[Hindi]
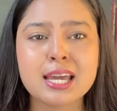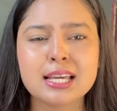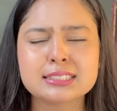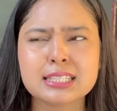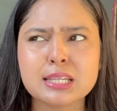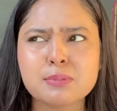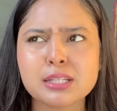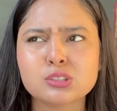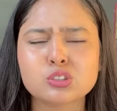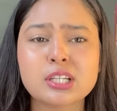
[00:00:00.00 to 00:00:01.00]
इसीलिए
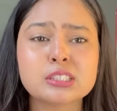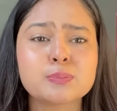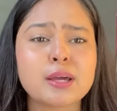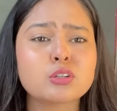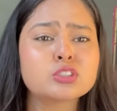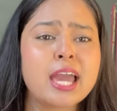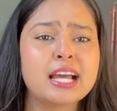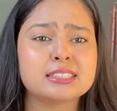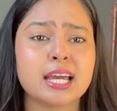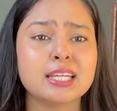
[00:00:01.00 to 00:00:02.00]
मैंने सोचा इस बार कुछ
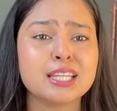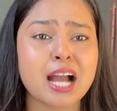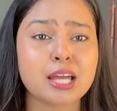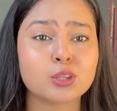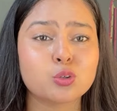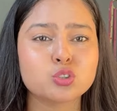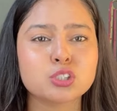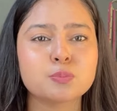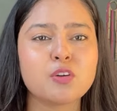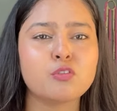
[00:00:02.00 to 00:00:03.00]
ऐसा ही दिखाती हूँ
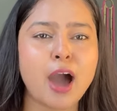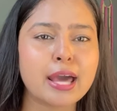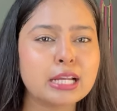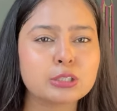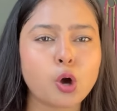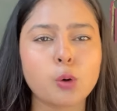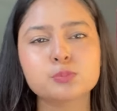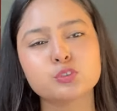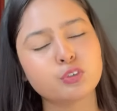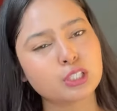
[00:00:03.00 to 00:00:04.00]
जिसमें वायरल
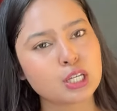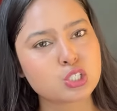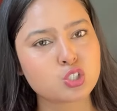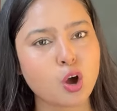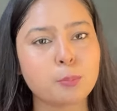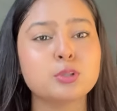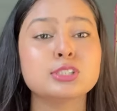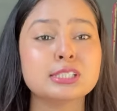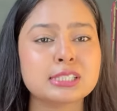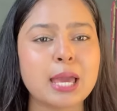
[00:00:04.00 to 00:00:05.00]
टॉप्स विंटेज टॉप कुछ
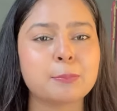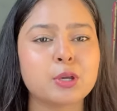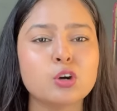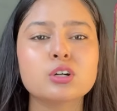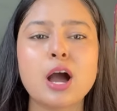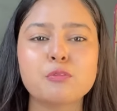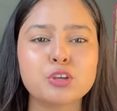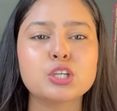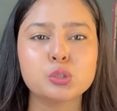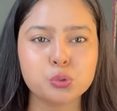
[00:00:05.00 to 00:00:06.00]
इस टाइप के हों और काफ़ी
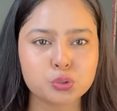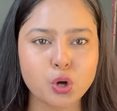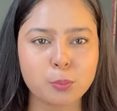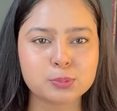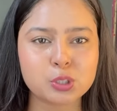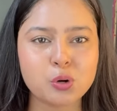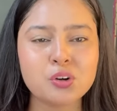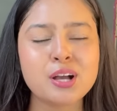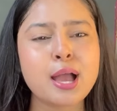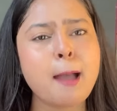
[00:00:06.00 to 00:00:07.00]
क्यूट टॉप्स हो
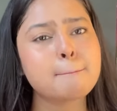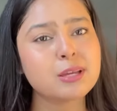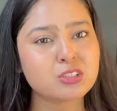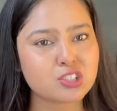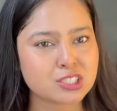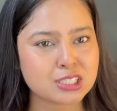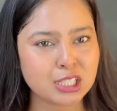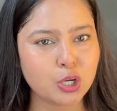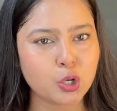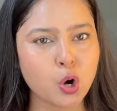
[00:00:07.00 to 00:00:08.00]
पिंटरेस्टी
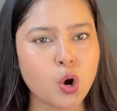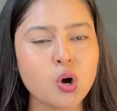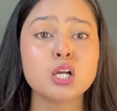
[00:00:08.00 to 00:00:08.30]
लुक हो